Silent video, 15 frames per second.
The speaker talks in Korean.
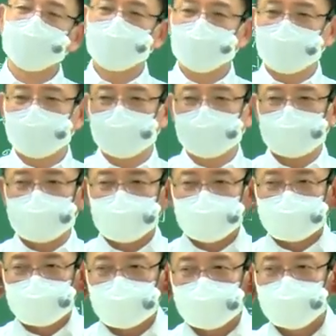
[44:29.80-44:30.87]
기책사유
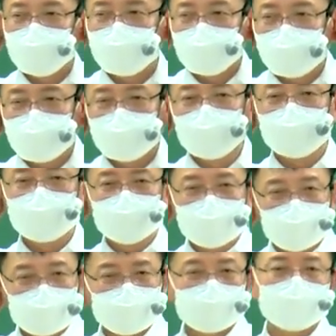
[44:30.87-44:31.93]
잘못 있고
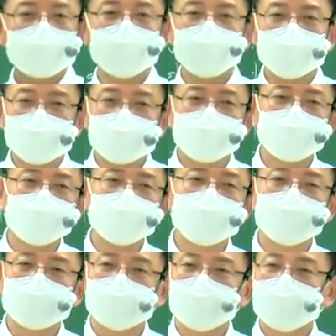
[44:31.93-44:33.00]
이행지체
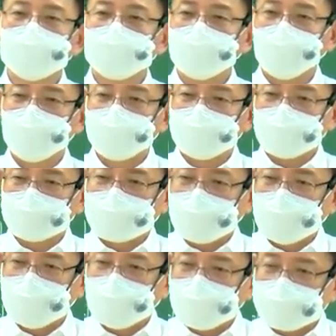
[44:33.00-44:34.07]
이행불능 법정
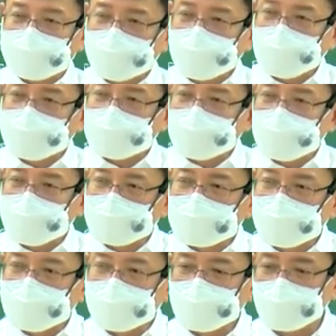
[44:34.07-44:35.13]
해제 제
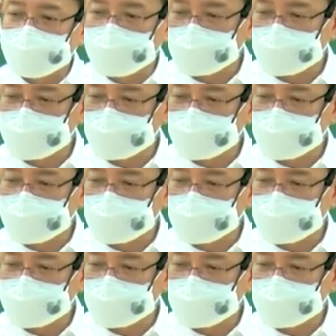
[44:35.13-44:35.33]
제가 어디